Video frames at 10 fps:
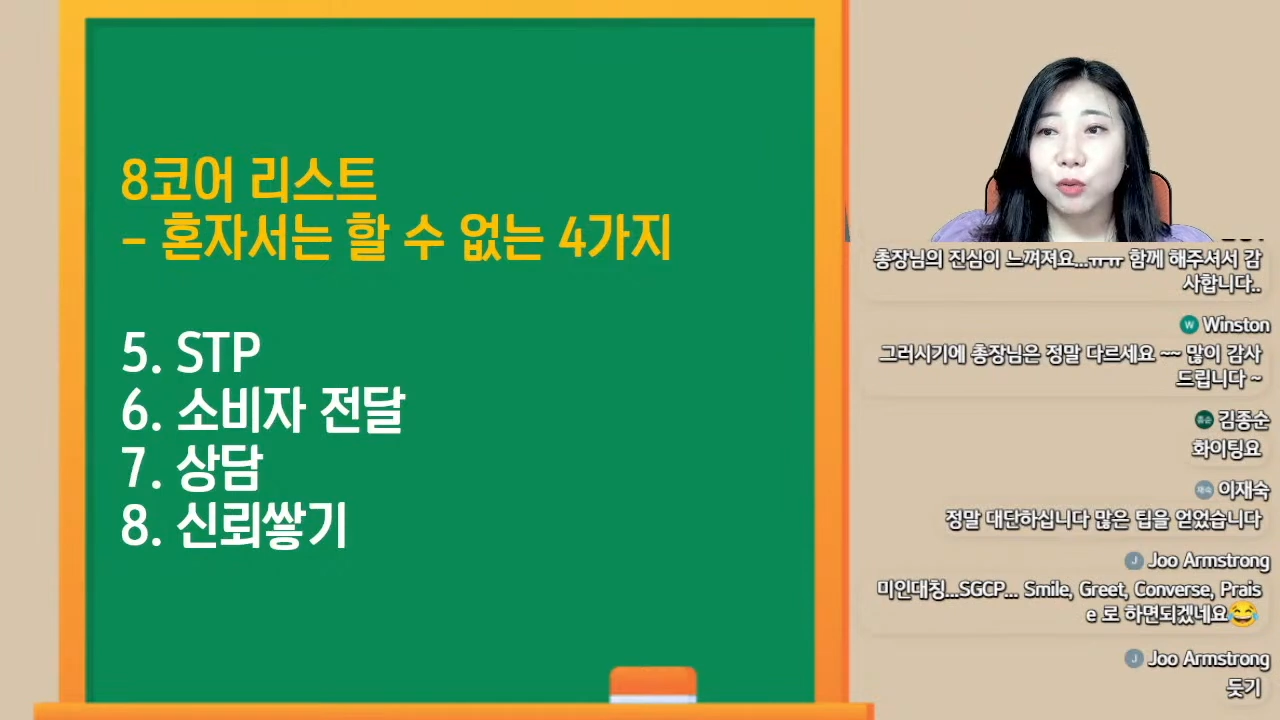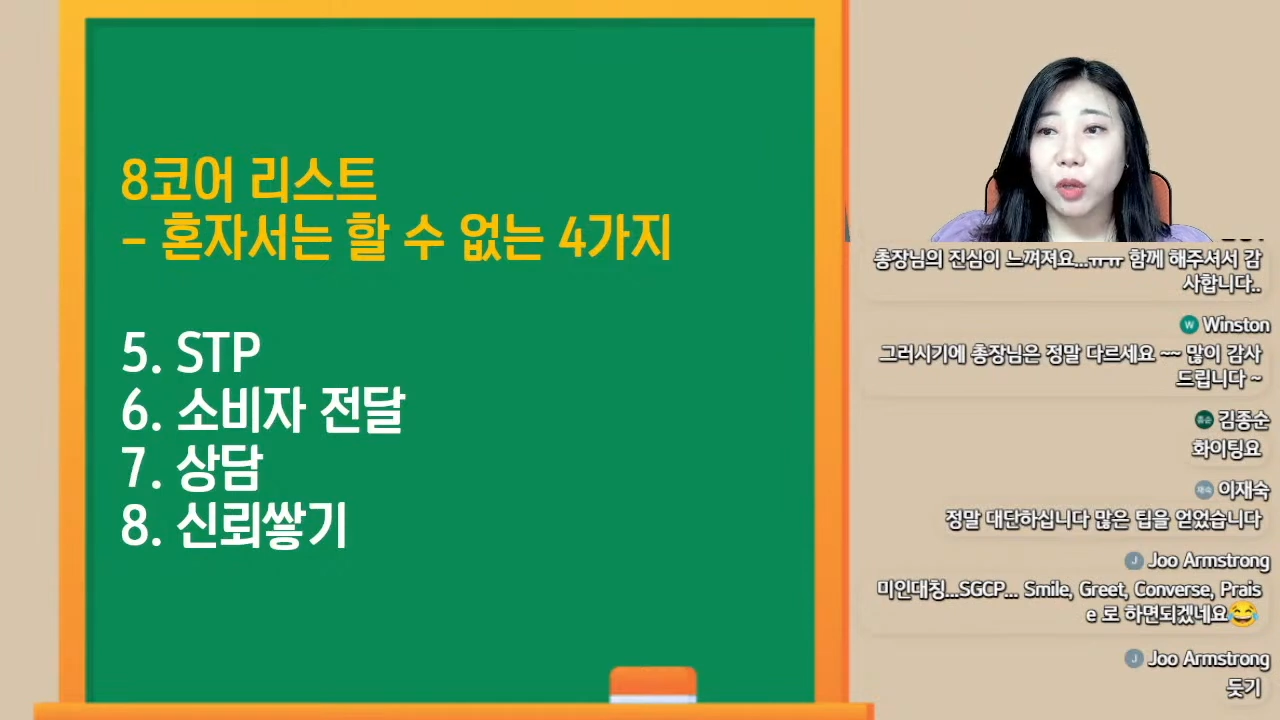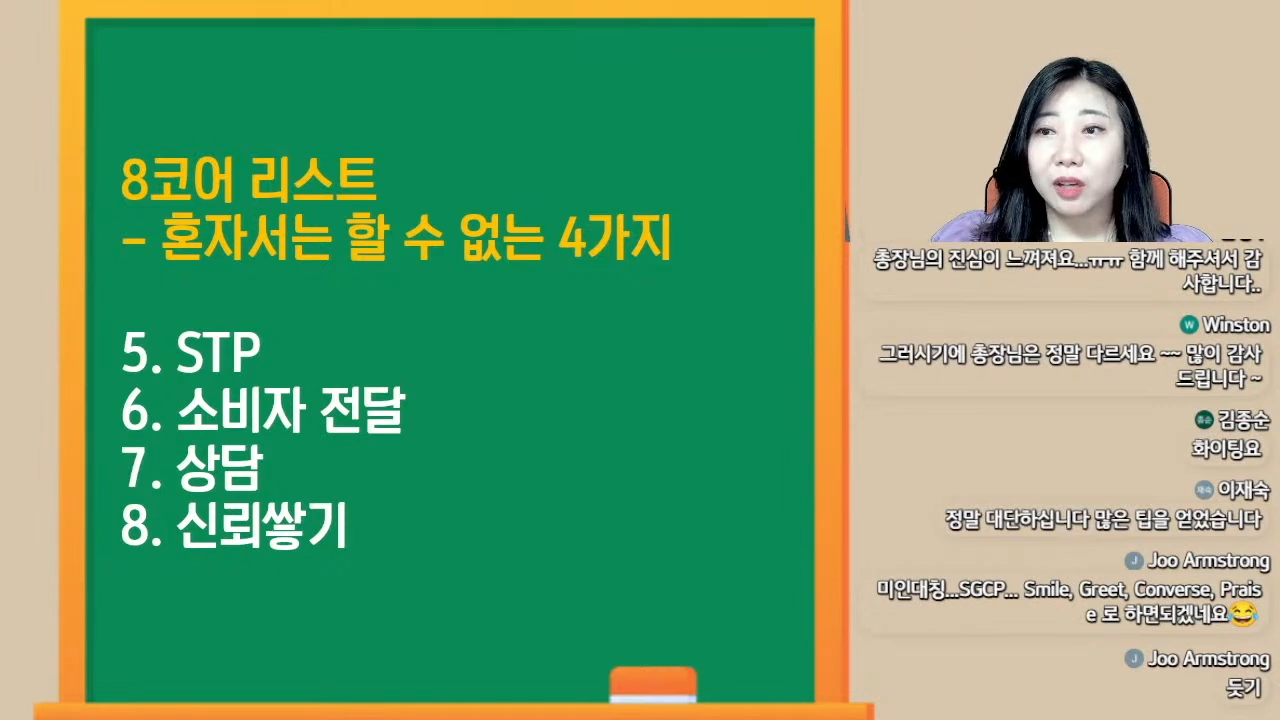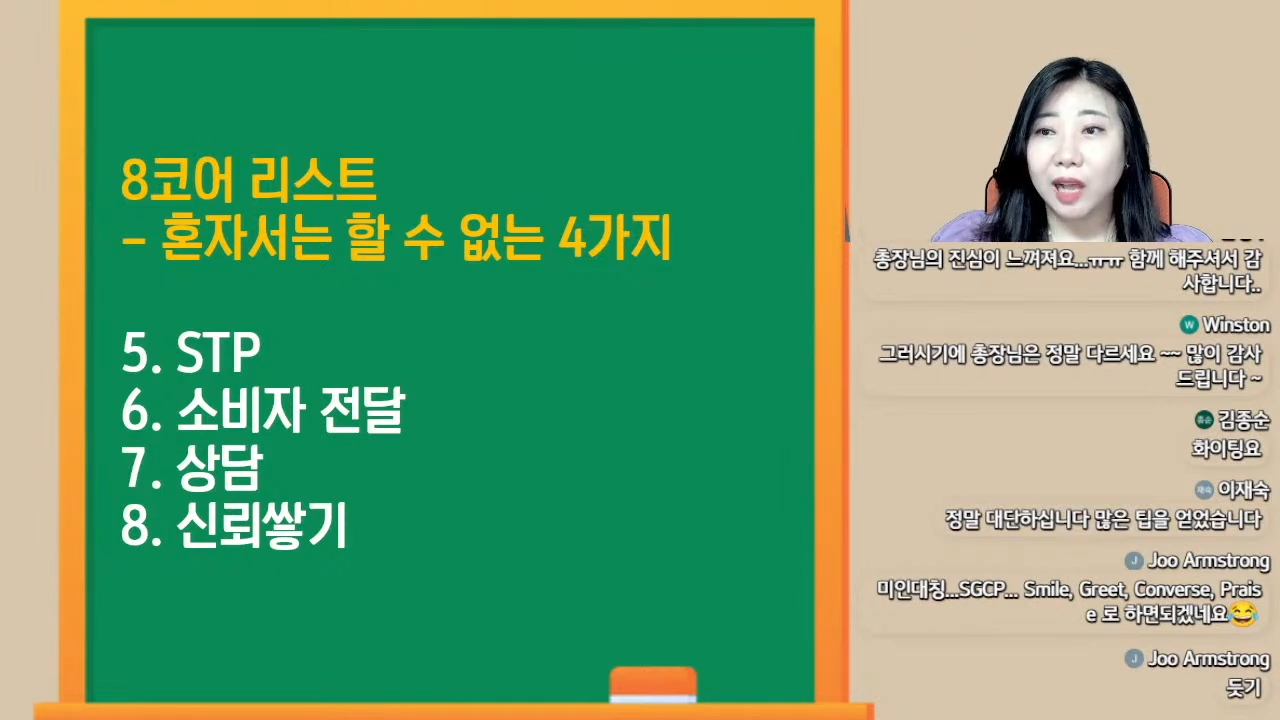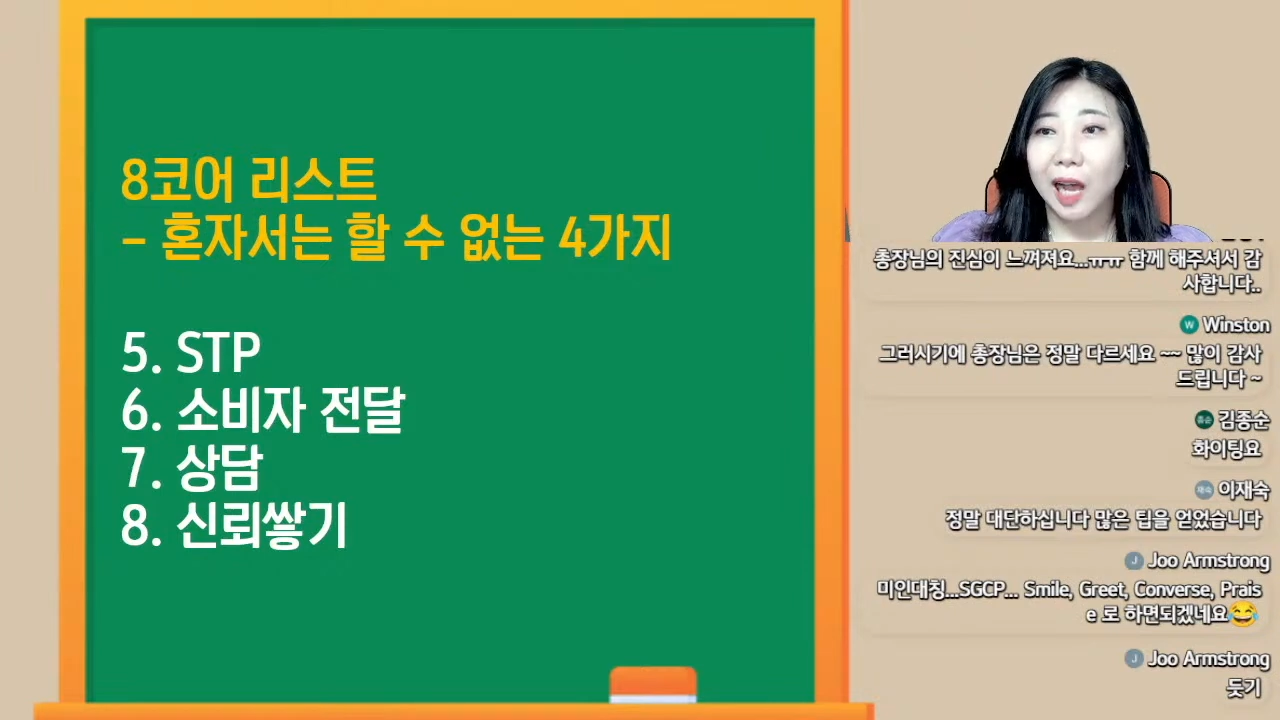
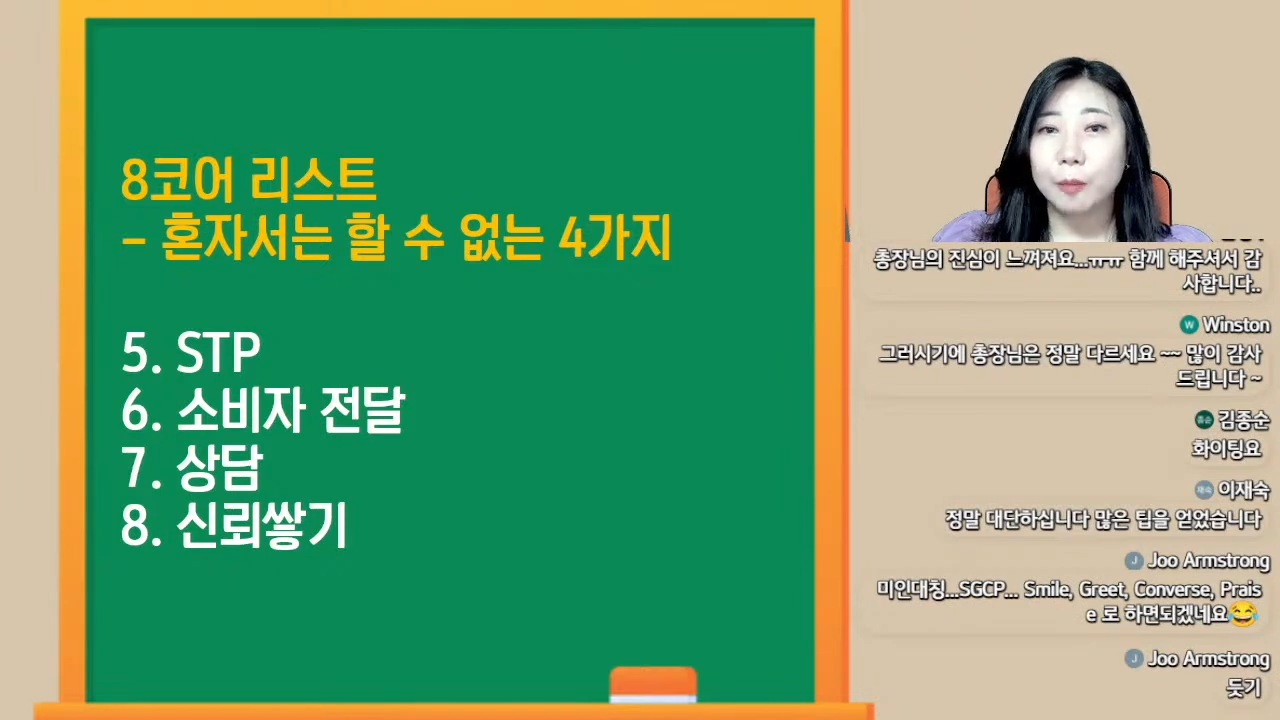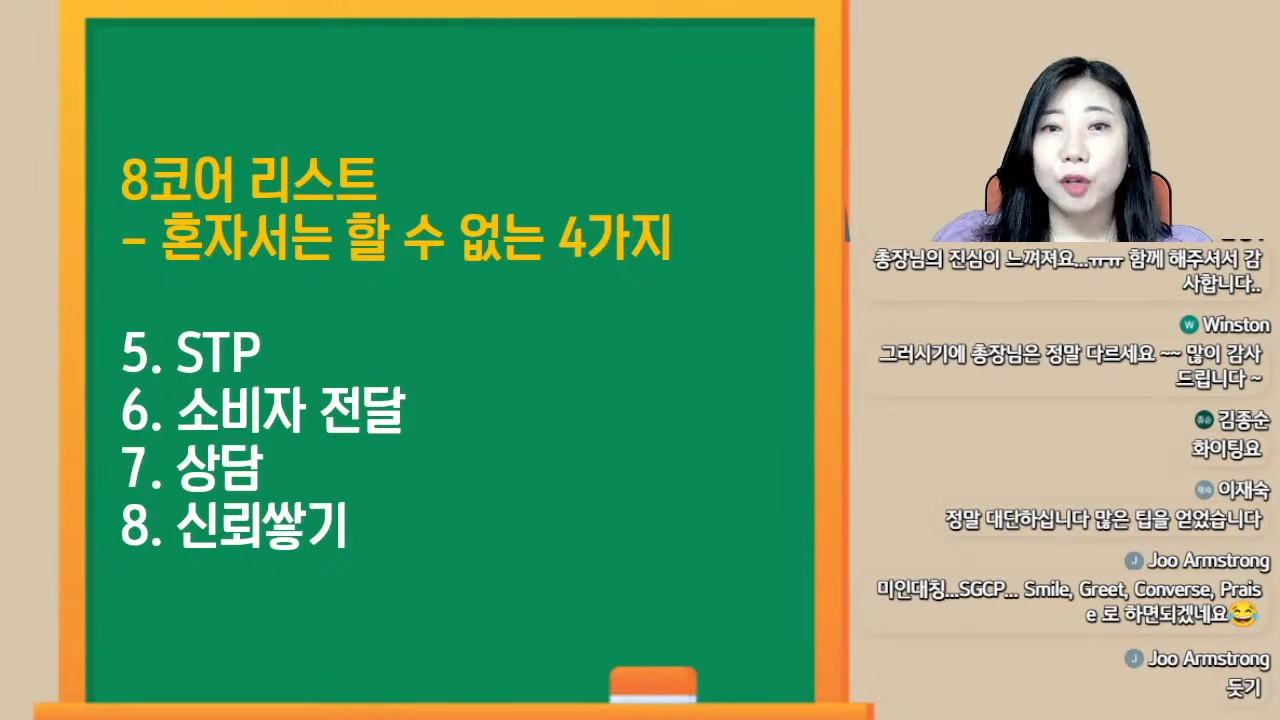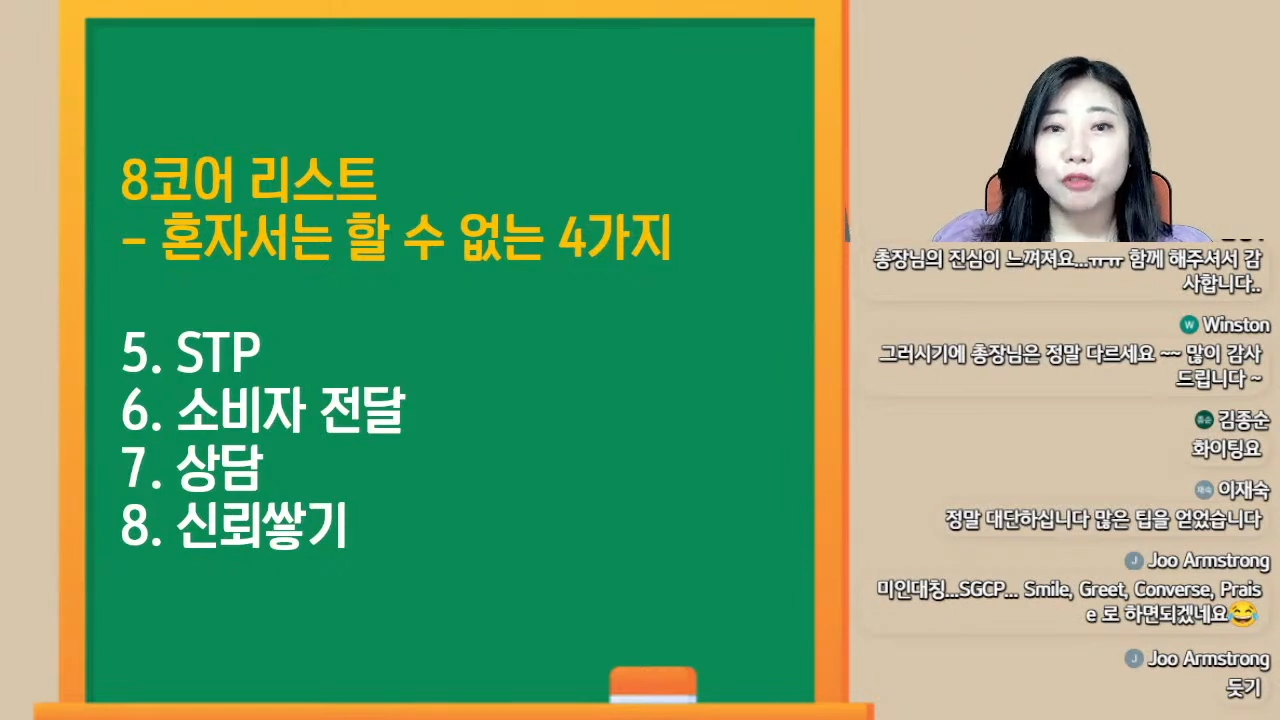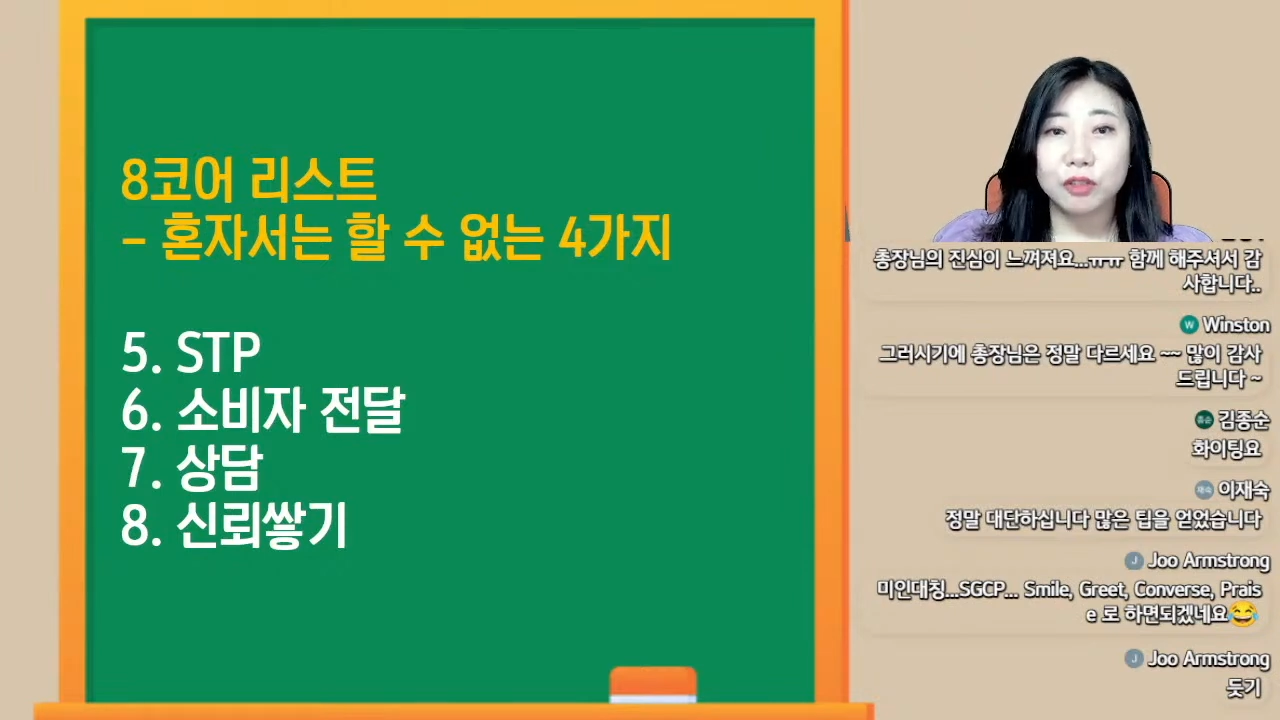되게 가벼운